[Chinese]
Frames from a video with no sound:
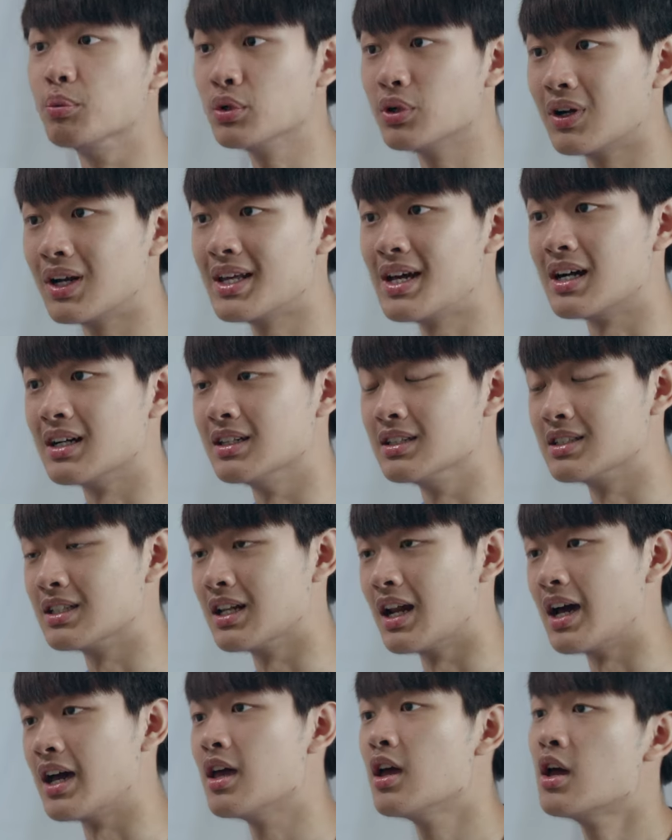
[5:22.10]
部都亮了
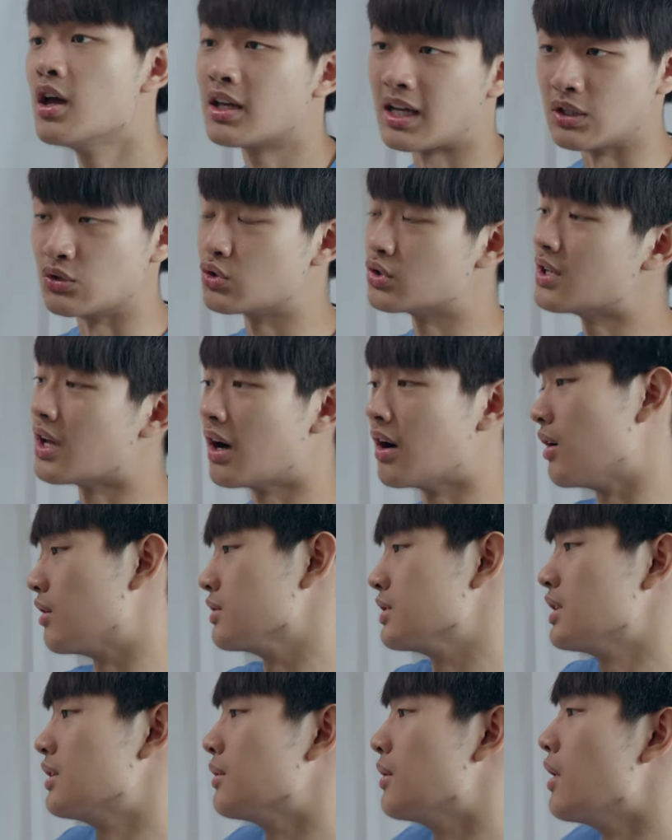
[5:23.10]
起来，感觉他
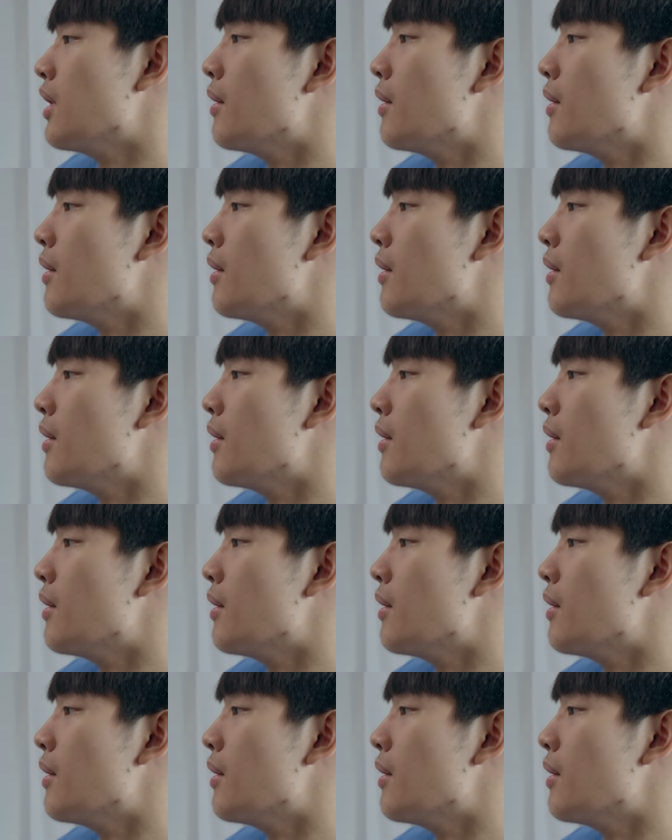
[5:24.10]
好像